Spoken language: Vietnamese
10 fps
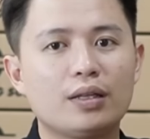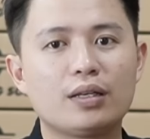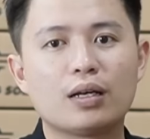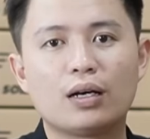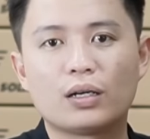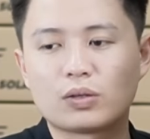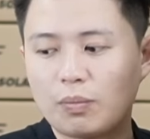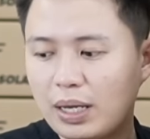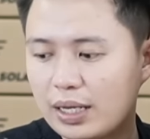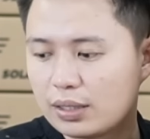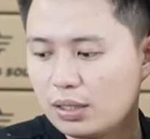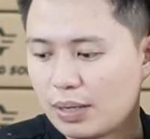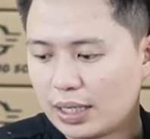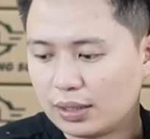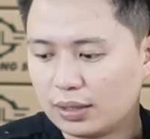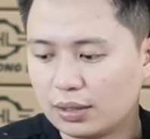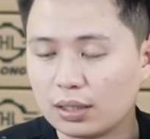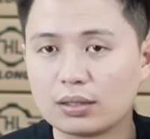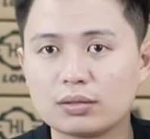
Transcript: thì uh, tóm lại cơ bản thì uh,